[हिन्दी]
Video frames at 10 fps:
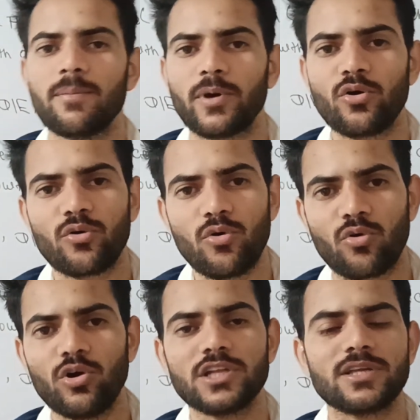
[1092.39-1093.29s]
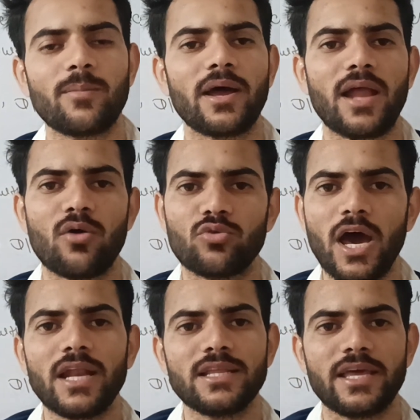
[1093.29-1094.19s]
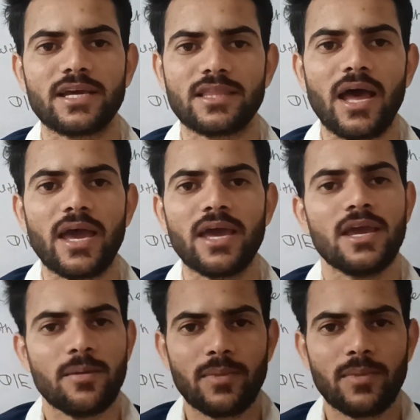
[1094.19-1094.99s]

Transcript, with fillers: है परों को खोल जमाना उड़ान देखता है